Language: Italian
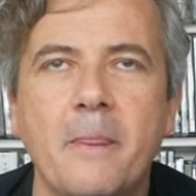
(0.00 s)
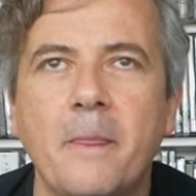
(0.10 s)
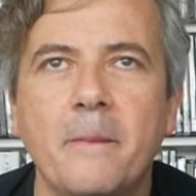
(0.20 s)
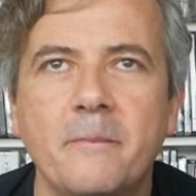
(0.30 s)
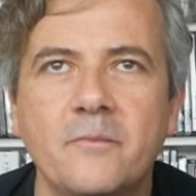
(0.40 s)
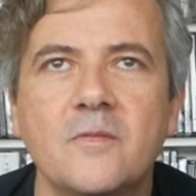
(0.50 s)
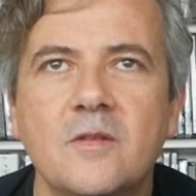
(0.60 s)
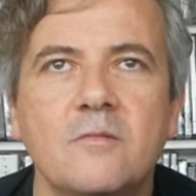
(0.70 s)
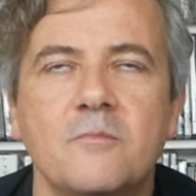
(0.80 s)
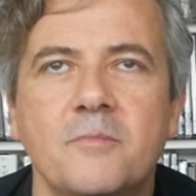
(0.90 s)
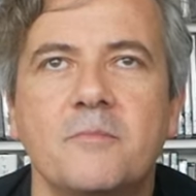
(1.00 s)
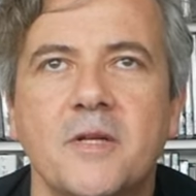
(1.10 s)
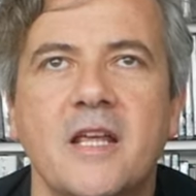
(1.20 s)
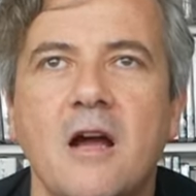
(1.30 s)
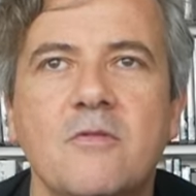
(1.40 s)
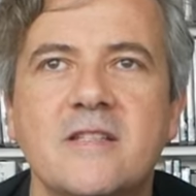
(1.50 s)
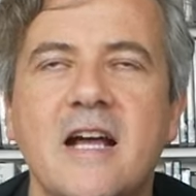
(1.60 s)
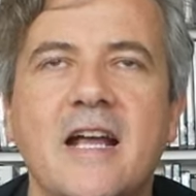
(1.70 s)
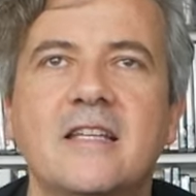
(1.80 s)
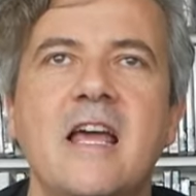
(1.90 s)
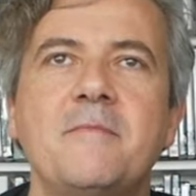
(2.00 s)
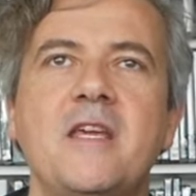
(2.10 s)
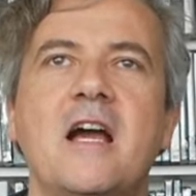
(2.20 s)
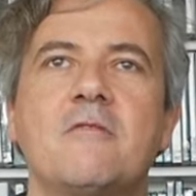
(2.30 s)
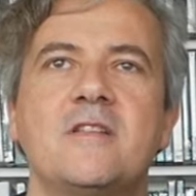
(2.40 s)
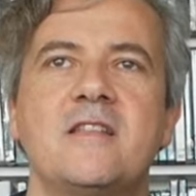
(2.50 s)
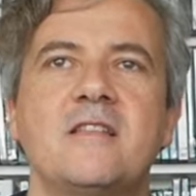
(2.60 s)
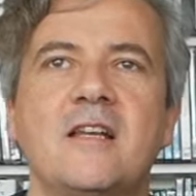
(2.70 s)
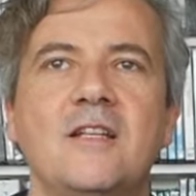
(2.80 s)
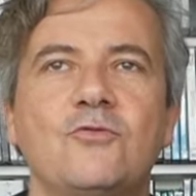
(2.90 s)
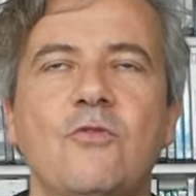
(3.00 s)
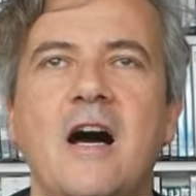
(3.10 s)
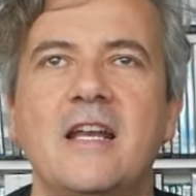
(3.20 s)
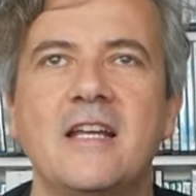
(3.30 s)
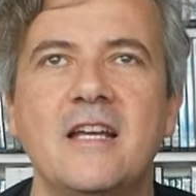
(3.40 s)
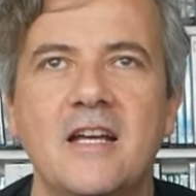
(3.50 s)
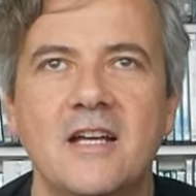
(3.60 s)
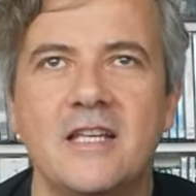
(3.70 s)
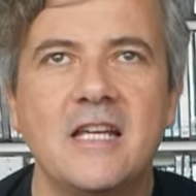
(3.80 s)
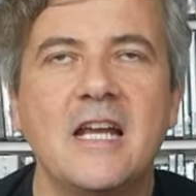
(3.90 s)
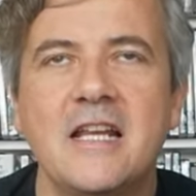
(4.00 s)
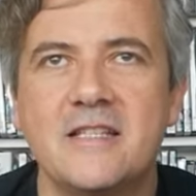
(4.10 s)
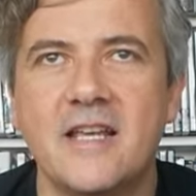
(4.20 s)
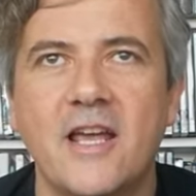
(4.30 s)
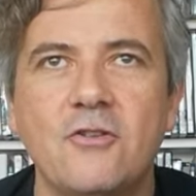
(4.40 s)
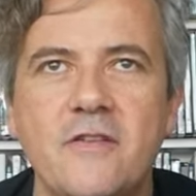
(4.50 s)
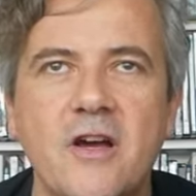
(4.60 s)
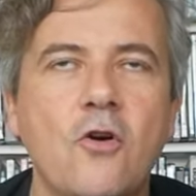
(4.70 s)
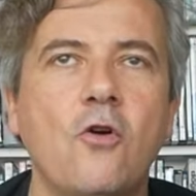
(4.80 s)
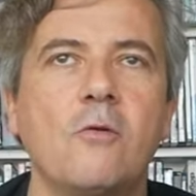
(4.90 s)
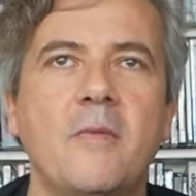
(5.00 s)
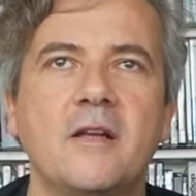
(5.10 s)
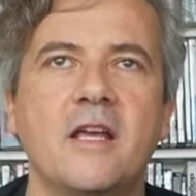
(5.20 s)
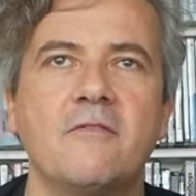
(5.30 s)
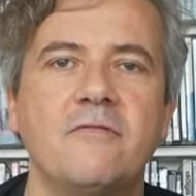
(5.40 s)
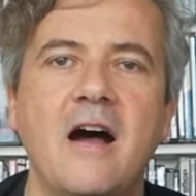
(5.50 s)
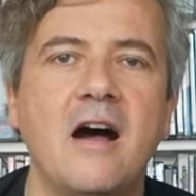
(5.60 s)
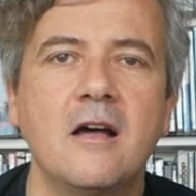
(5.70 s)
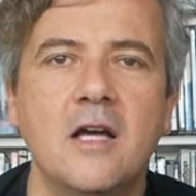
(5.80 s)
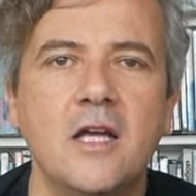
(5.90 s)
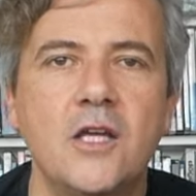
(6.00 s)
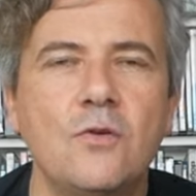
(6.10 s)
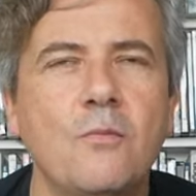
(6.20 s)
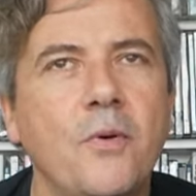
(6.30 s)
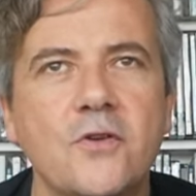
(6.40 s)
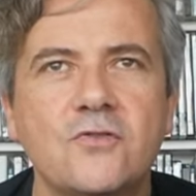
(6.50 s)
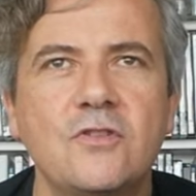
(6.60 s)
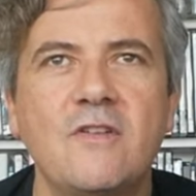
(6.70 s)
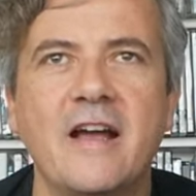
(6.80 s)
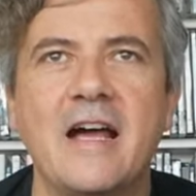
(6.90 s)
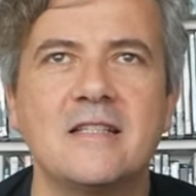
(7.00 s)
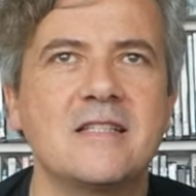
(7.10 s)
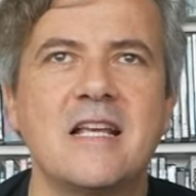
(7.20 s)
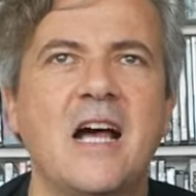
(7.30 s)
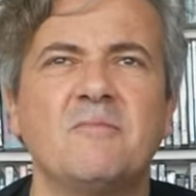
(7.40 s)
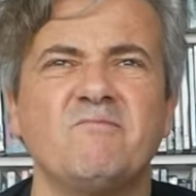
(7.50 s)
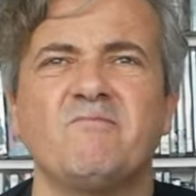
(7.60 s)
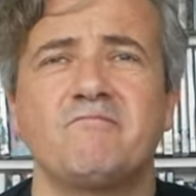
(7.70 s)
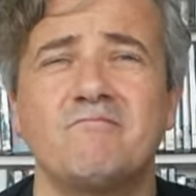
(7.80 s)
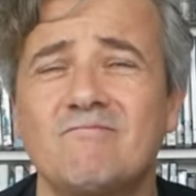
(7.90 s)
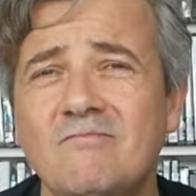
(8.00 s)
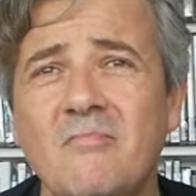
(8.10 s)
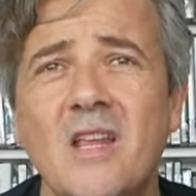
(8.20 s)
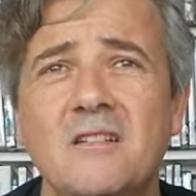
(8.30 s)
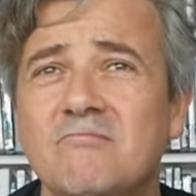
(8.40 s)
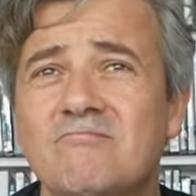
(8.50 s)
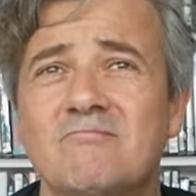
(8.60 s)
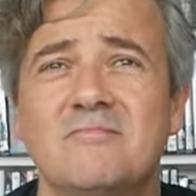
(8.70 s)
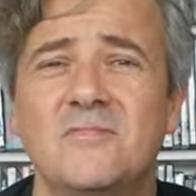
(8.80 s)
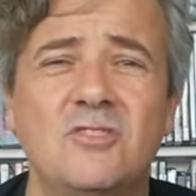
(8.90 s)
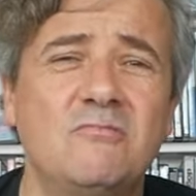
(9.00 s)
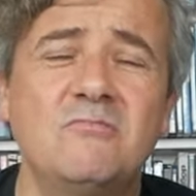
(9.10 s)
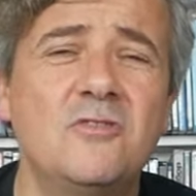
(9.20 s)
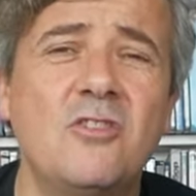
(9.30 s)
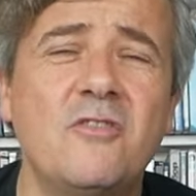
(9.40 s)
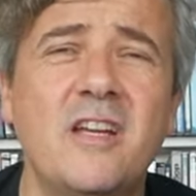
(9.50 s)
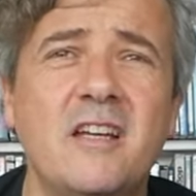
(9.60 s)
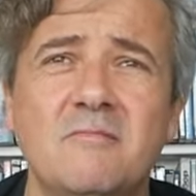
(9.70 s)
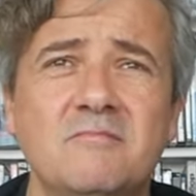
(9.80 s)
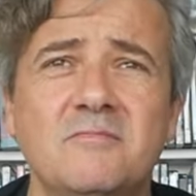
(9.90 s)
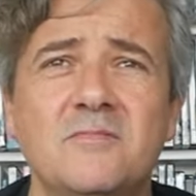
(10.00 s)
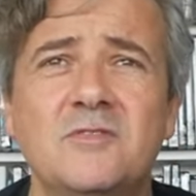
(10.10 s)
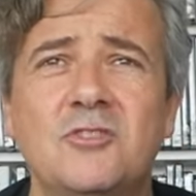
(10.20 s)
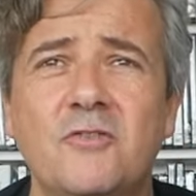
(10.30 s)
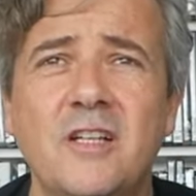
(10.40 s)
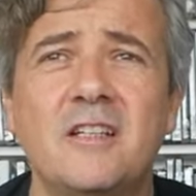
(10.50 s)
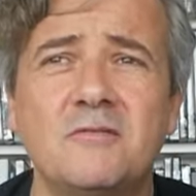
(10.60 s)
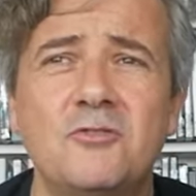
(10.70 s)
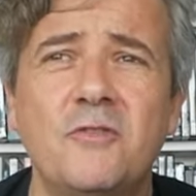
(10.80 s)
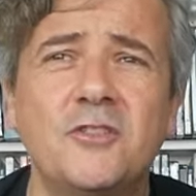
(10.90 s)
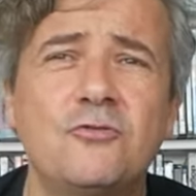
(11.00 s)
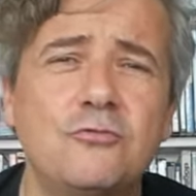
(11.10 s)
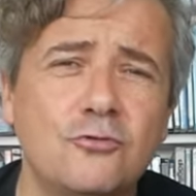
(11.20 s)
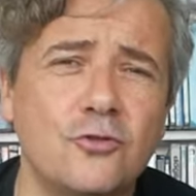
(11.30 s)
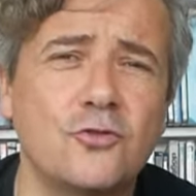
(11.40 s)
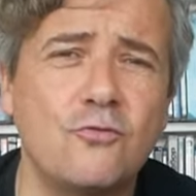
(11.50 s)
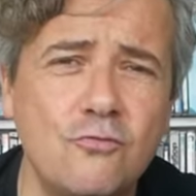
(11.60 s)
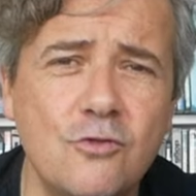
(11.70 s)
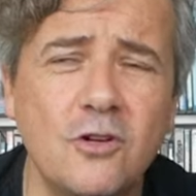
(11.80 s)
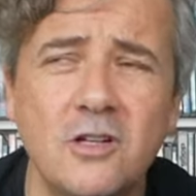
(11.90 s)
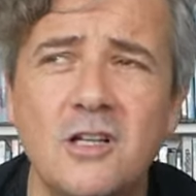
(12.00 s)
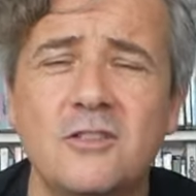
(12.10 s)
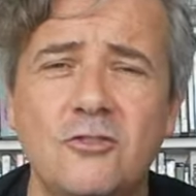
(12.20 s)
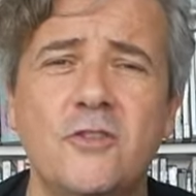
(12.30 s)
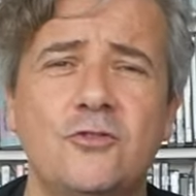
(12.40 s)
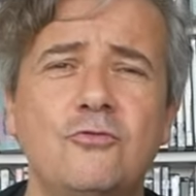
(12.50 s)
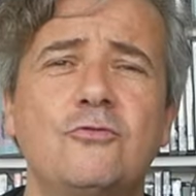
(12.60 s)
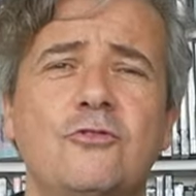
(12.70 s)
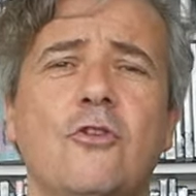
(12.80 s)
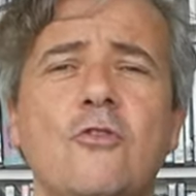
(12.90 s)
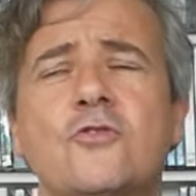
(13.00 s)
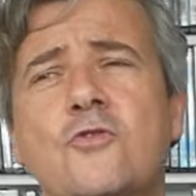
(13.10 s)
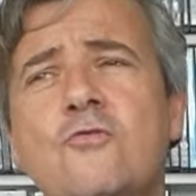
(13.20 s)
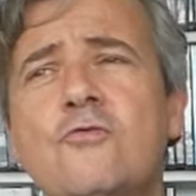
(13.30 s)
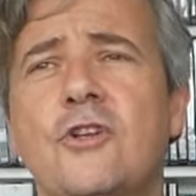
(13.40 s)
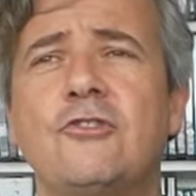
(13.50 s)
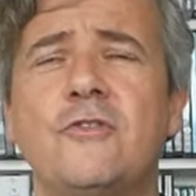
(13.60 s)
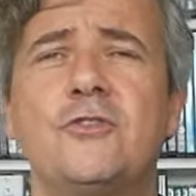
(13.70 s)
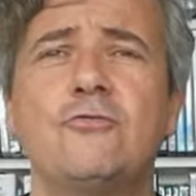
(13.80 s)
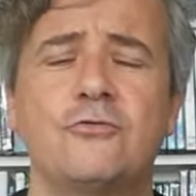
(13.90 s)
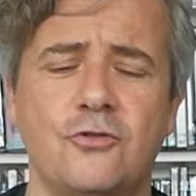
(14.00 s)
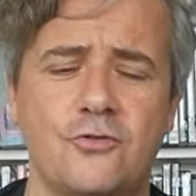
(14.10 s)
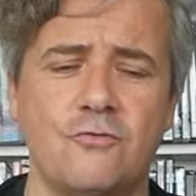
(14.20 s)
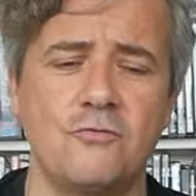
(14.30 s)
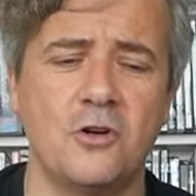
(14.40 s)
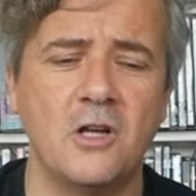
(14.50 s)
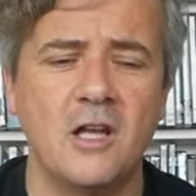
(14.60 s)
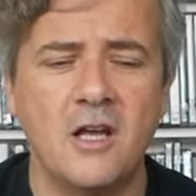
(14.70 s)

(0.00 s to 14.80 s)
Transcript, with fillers: mh, mm, perché ha questa accademica, questa intellettuale inglese che è Olivia Colman che va in un posto di vacanza dove, dove, dove è tutto scuro, dove è tutto oscuro e dove è tutto scuro.